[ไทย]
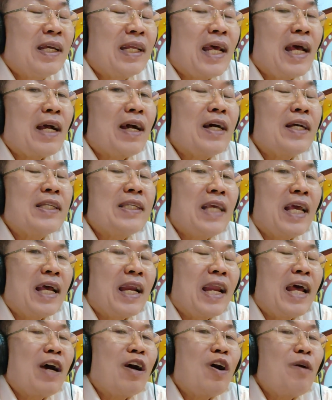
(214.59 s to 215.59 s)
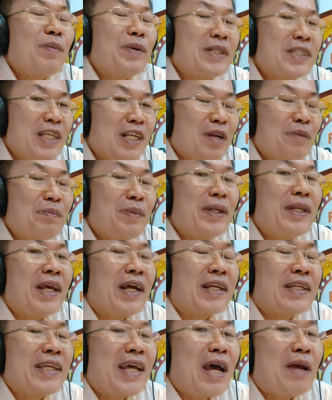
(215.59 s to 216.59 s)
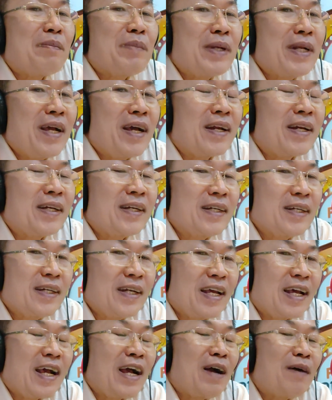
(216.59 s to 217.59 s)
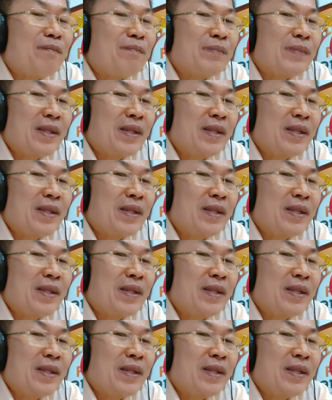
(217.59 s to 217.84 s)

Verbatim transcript: ท่านก็เสียแล้วก็เป็นศิลปินแห่งชาติเหมือนกันนะครับ